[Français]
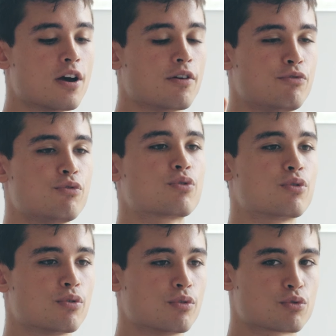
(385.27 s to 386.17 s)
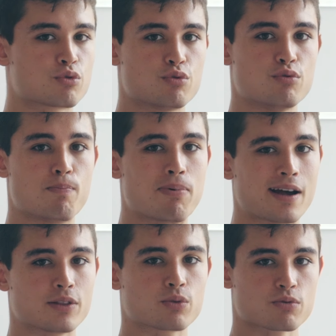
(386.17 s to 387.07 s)
Vu que tu
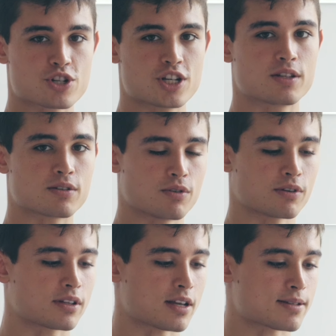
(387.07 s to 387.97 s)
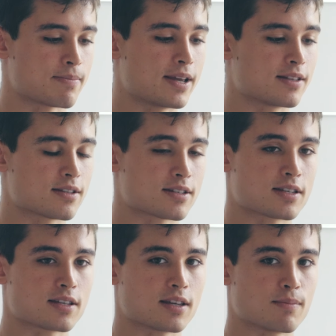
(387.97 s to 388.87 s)
planes ton cheat dans ta semaine,
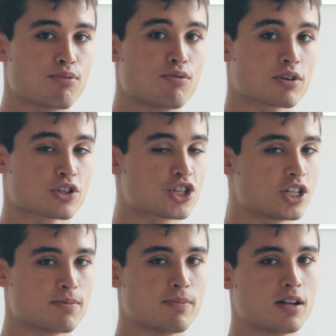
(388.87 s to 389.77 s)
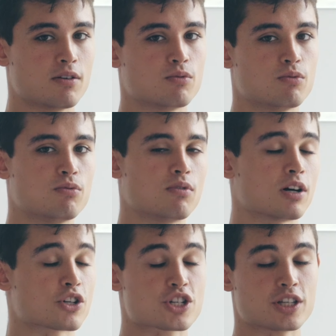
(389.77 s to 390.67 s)
c'est plus un cheat meal ou
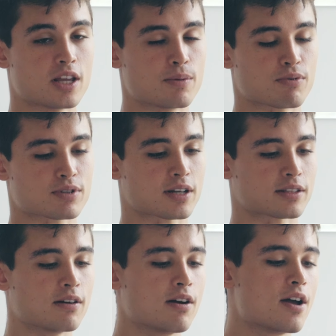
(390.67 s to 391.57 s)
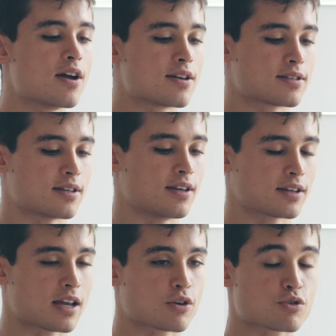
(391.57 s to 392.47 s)
un cheat day pour certains,
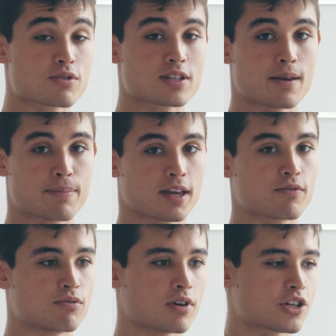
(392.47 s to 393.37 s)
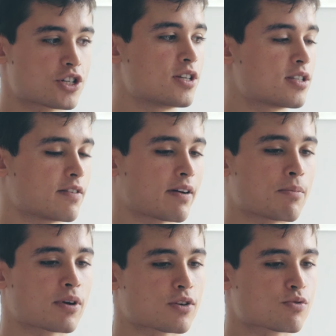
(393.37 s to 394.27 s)
c'est quelque chose qui est prévu. Un cheat, c'est
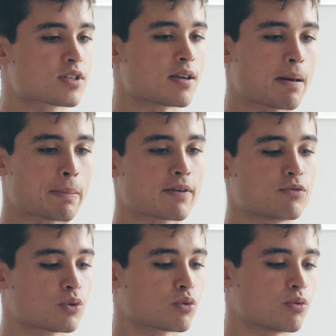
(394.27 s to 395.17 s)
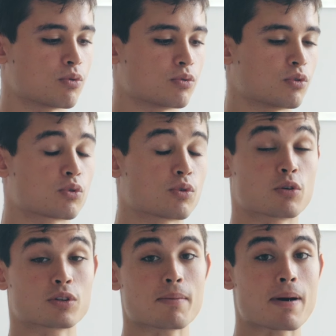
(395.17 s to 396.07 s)
vraiment quelque chose qui n'est pas prévu dans, ton,
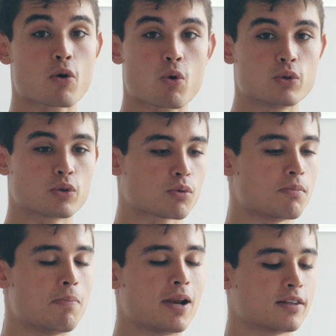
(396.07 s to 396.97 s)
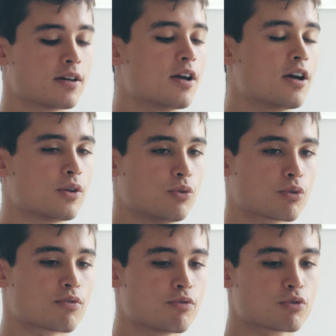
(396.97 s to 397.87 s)
tes macros, dans ton meal plan.
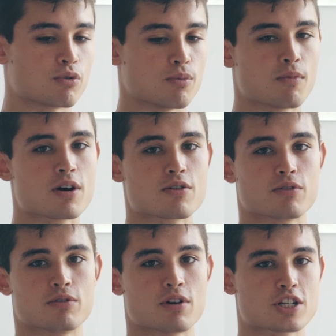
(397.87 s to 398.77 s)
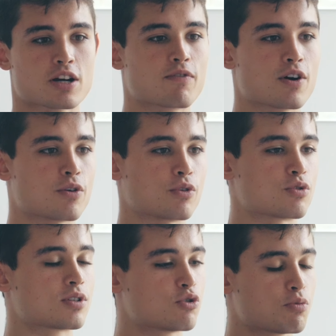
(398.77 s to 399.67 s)
Donc vu que moi, euh, à chaque fois, euh,
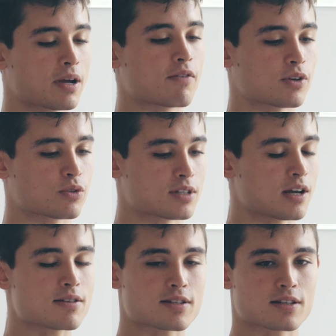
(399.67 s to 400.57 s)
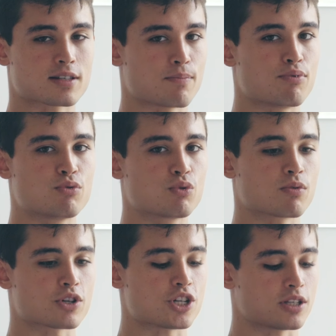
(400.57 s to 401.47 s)
si tu prévois ça, c'est que c'est plus du
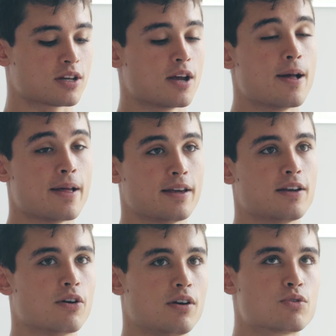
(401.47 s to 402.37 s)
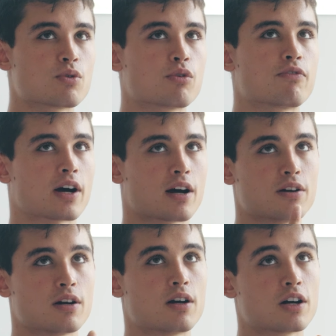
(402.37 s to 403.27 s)
tout un cheat. Et euh, l'histoire de faire
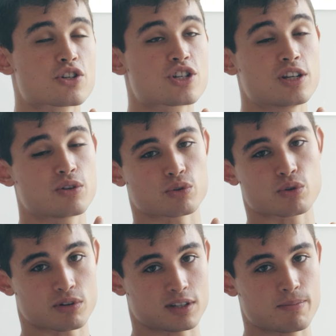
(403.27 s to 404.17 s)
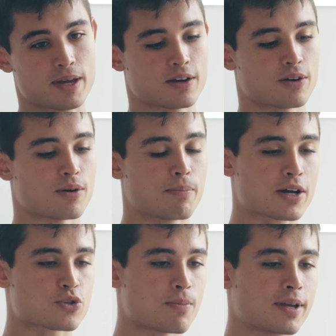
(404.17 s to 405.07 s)
un cheat, entre guillemets,
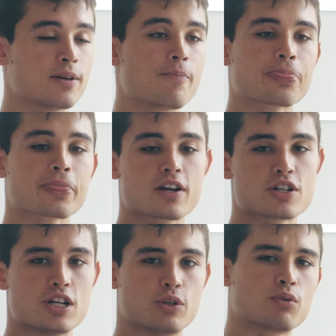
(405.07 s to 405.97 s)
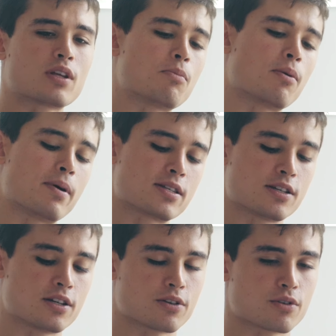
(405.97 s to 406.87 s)
par semaine, je l'ai totalement
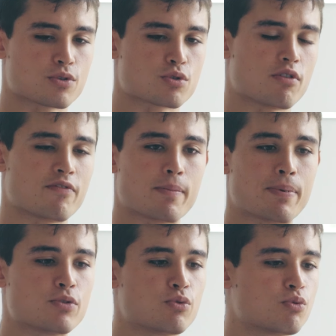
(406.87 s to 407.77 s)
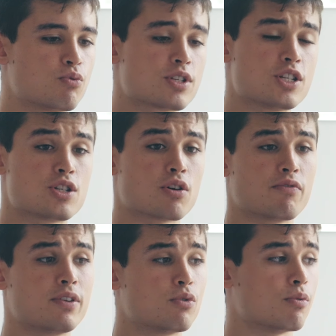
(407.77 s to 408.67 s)
basé, Je je le fais pas du tout. Si j'ai
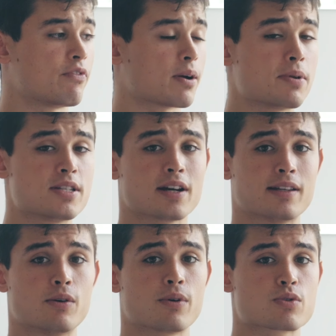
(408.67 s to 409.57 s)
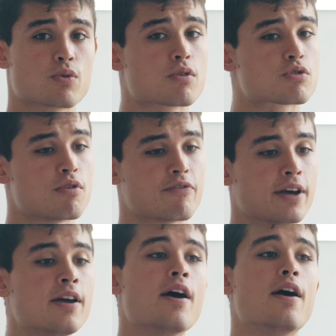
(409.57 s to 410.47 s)
envie de me faire plaisir et d'aller au restaurant, je le
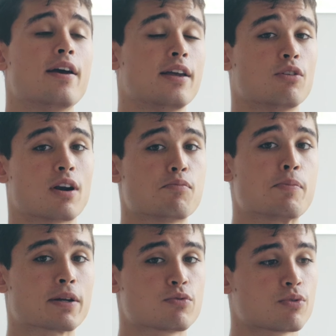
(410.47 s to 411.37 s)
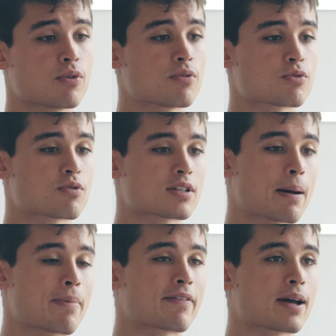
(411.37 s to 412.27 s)
fais. Et dans la plupart du temps, ce
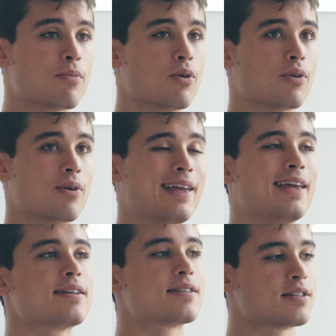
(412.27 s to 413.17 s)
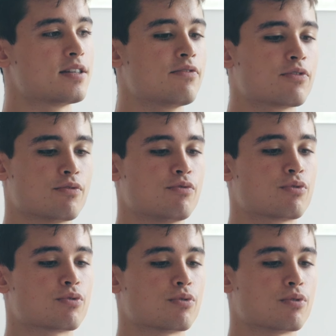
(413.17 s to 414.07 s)
sera pas vraiment excessif vu
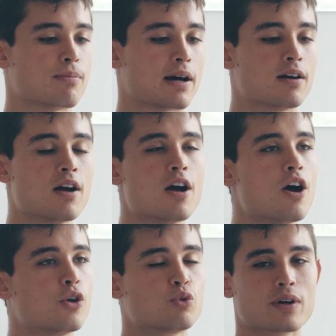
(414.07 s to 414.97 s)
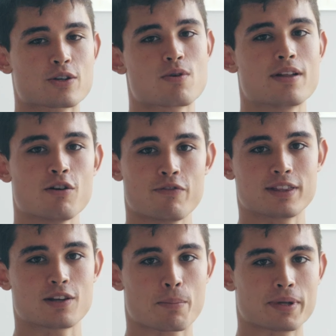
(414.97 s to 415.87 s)
que bah tout le reste de l'année, en fait,
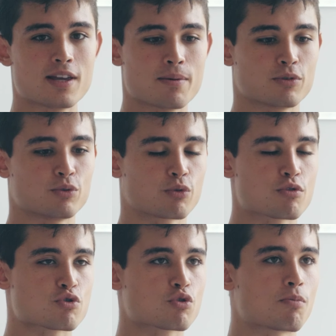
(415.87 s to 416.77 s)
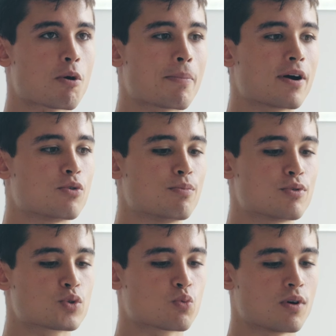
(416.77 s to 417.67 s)
tu es en PDM. Donc, je comprends pas le
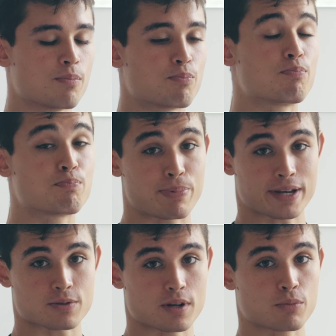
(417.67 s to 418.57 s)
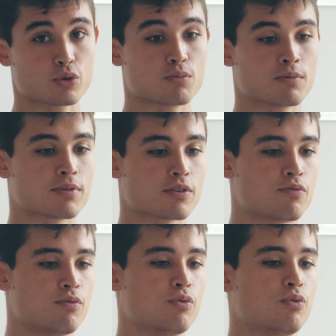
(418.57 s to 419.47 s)
besoin personnellement de mon point de
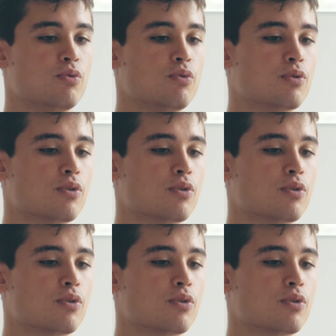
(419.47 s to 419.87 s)
vue de